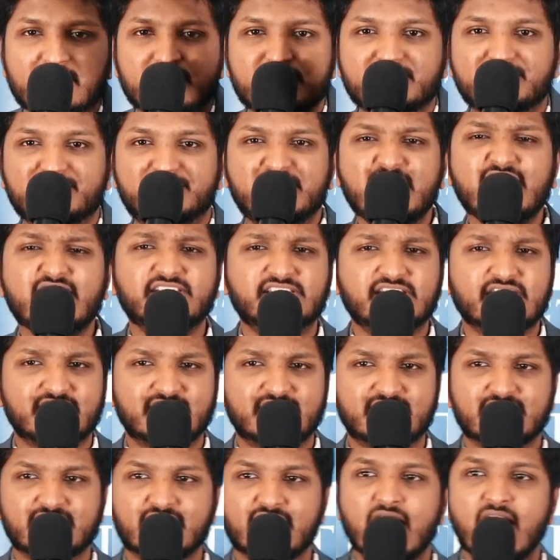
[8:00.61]

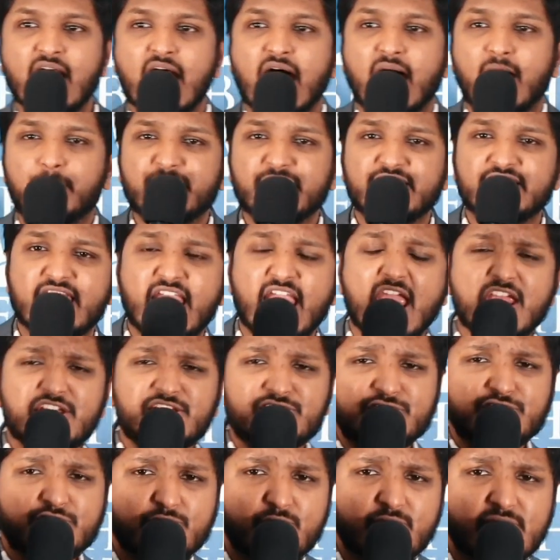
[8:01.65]
ஜீசஸ் அப்ப
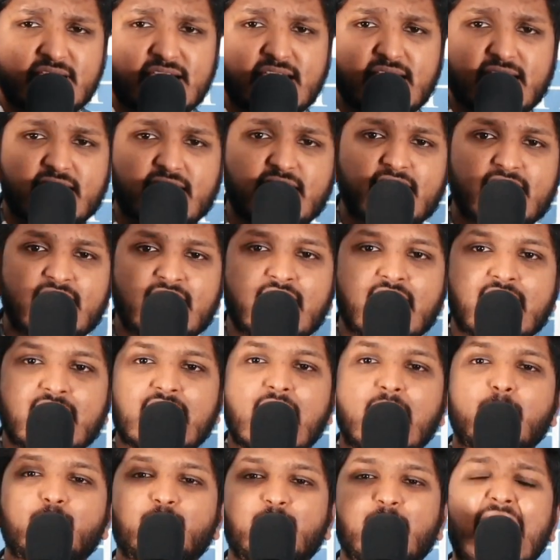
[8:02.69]
இயேசுவுக்கு
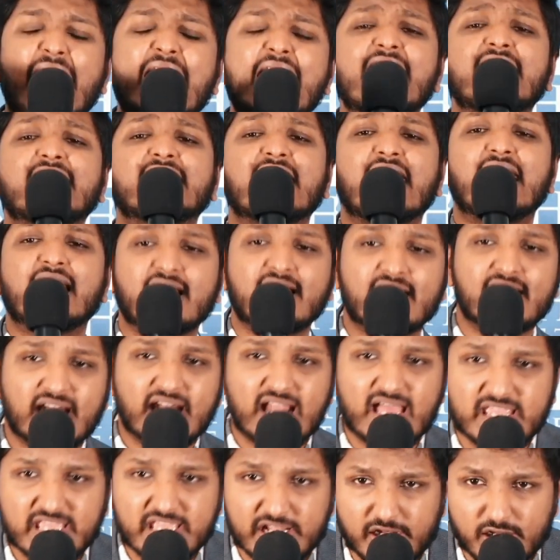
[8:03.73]
நாம்
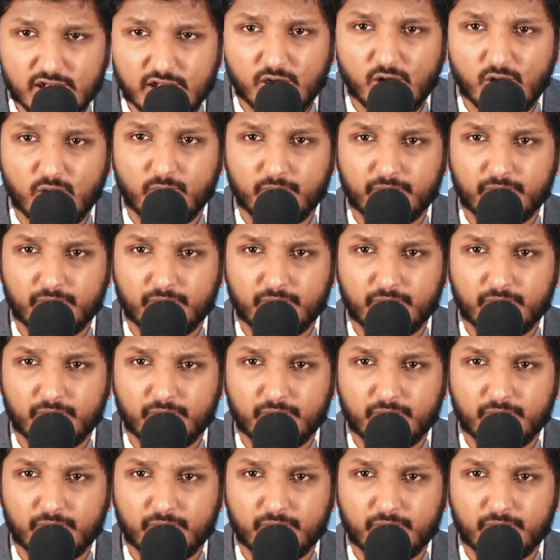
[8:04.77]
வேலைக்காரர்களா இருக்கிறோம்